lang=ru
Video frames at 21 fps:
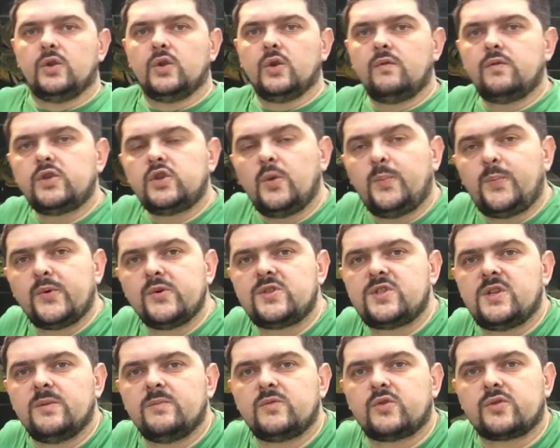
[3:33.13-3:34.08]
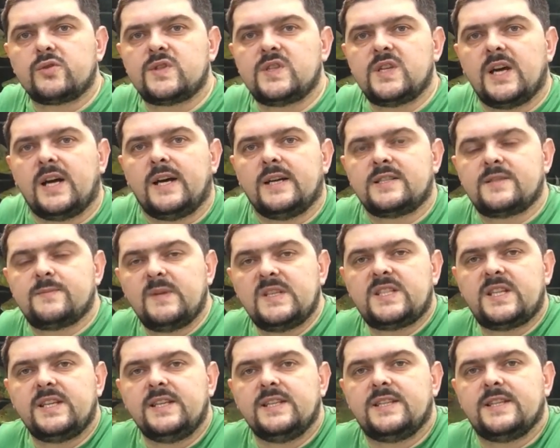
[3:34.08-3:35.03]
Ну вот, допустим, друзья,
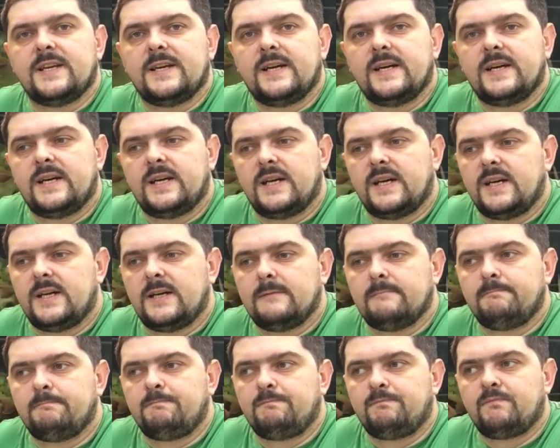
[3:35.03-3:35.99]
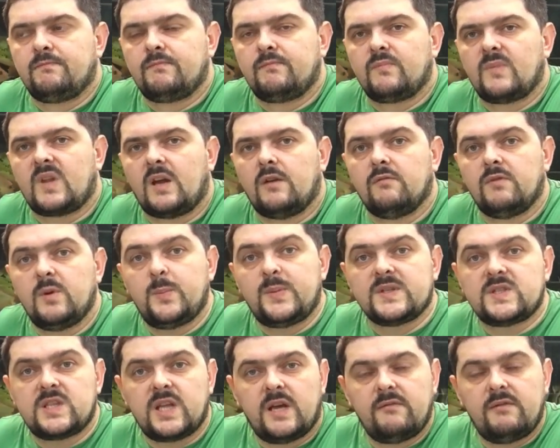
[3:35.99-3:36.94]
смотрите, а, вы
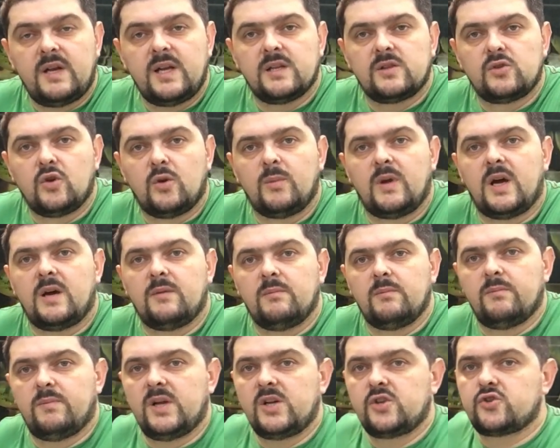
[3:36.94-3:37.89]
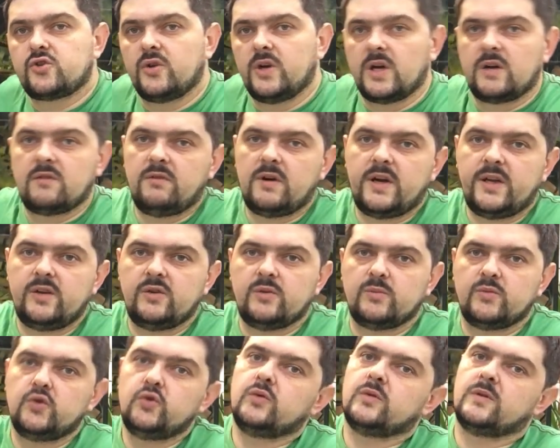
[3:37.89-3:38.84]
поставили дома большой аквариум,
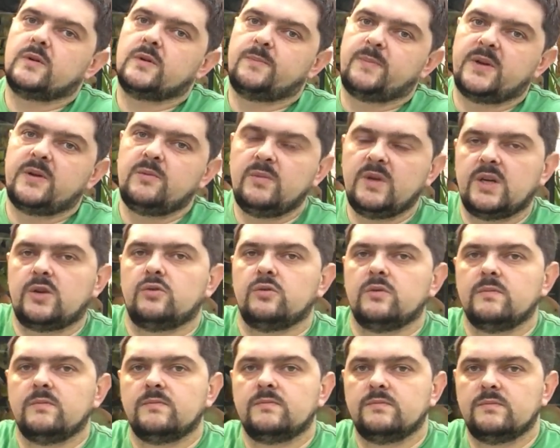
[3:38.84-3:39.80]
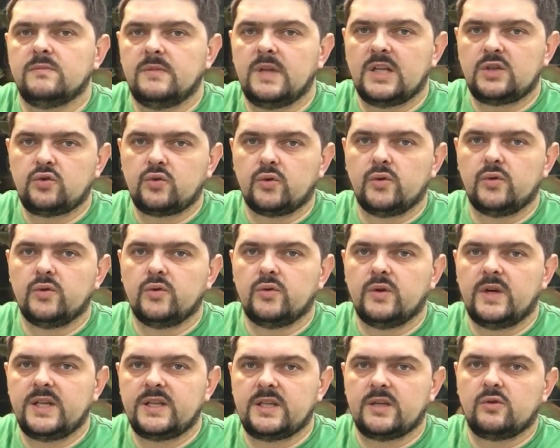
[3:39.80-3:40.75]
ну, к примеру, на том
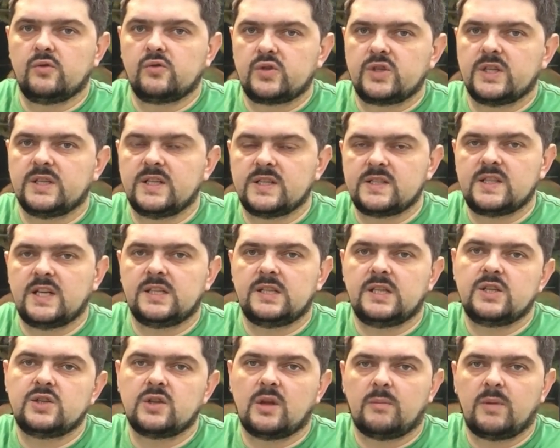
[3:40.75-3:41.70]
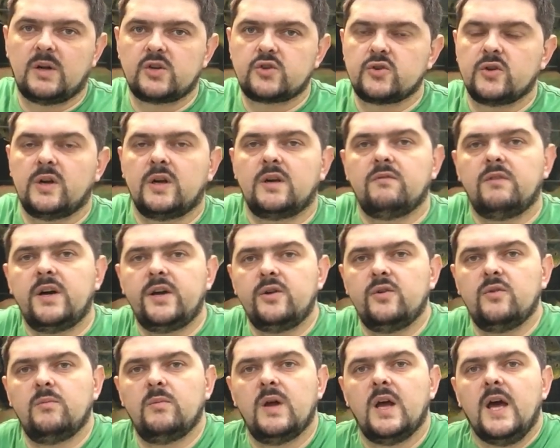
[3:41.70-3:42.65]
это уже достаточно большой
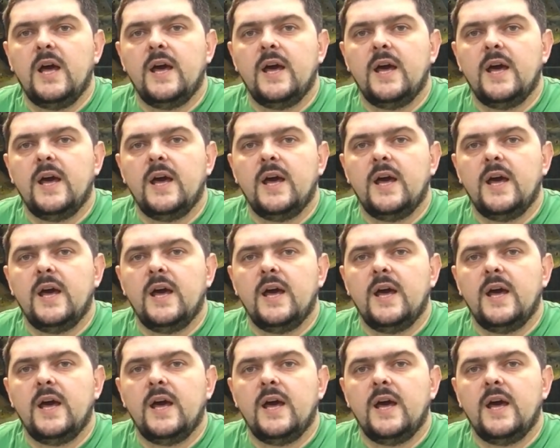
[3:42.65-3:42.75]
аквариум,